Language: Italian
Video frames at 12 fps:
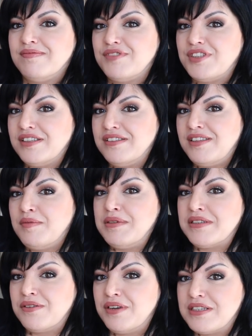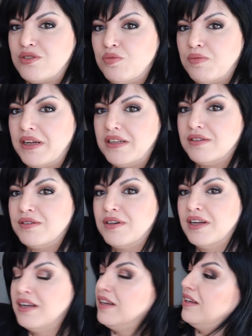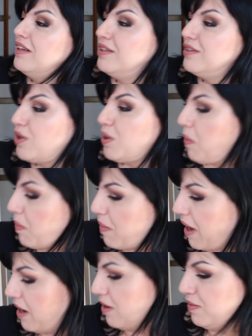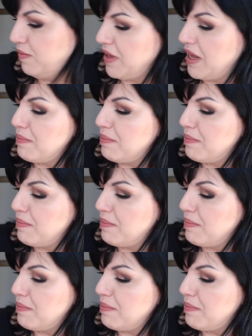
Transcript: cioè ditemi se non è stupendo troppo bello